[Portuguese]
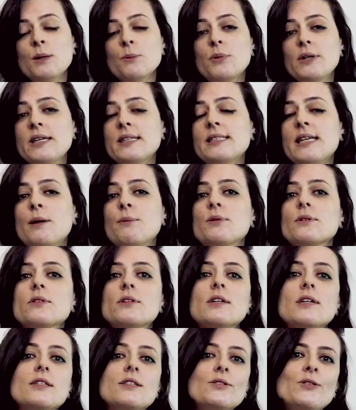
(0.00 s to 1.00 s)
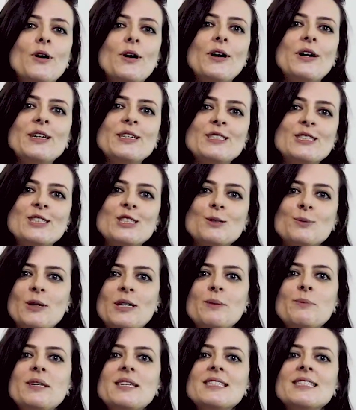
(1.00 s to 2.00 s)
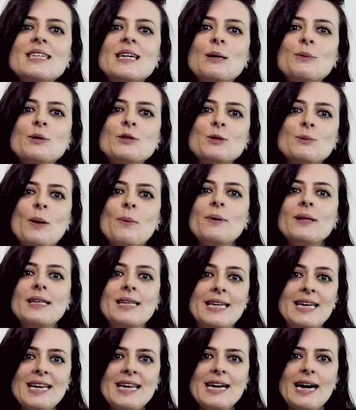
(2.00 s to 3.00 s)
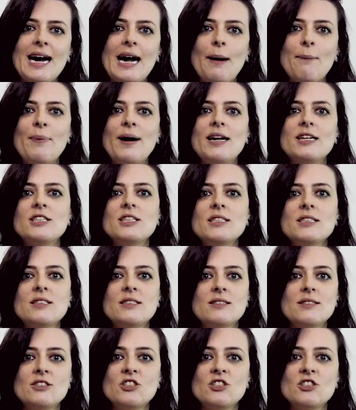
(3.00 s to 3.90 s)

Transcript: Por exemplo, nós disponibilizamos uma planilha a partir